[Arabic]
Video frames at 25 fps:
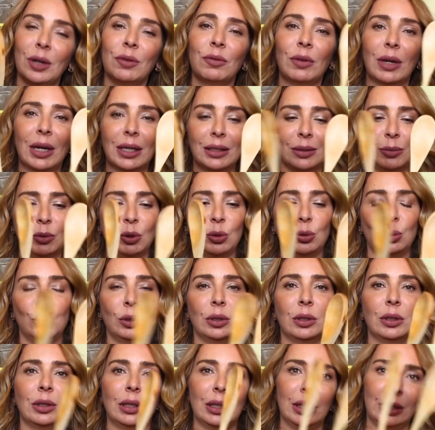فلازم
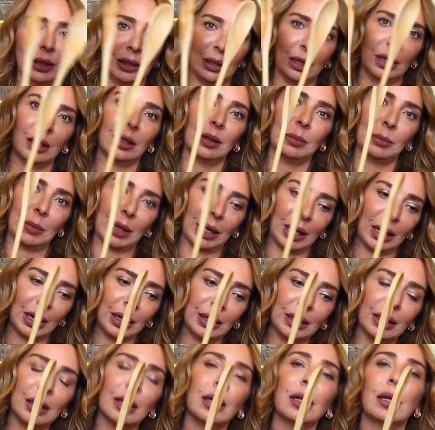يكون عندنا
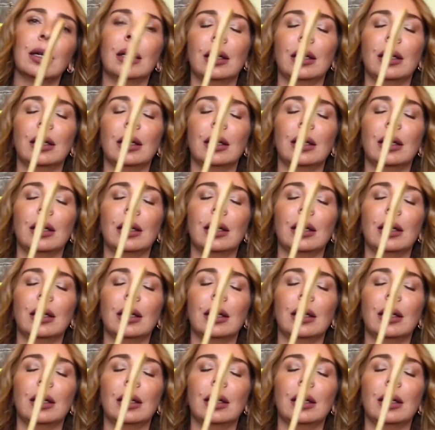معالق